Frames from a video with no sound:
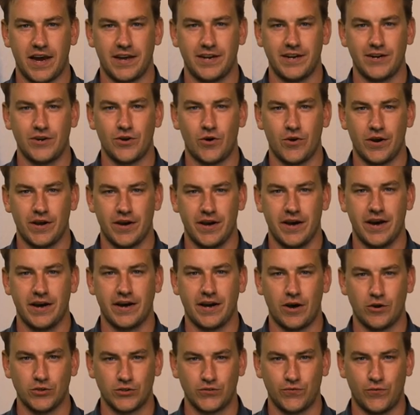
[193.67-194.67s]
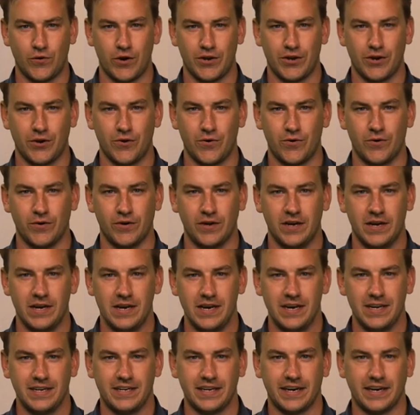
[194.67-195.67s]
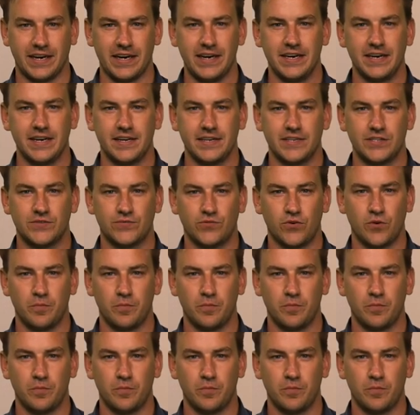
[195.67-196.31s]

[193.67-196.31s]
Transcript: eine neue Herausforderung. Die Rede ist